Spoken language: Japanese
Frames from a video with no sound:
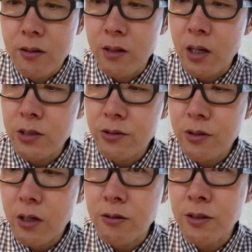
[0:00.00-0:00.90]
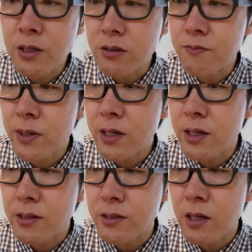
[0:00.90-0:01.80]
ナチュラルにうま
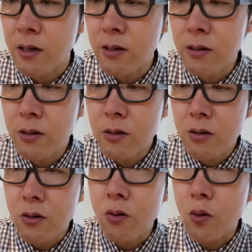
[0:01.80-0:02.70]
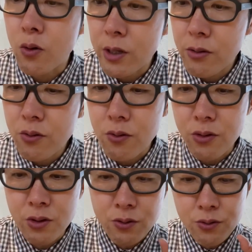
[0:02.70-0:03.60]
いやつだこれと
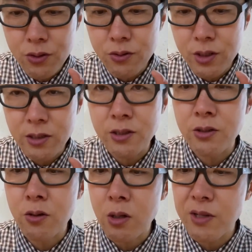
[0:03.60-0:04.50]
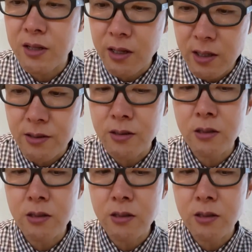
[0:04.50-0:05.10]
牛乳でずっと食べてたやつ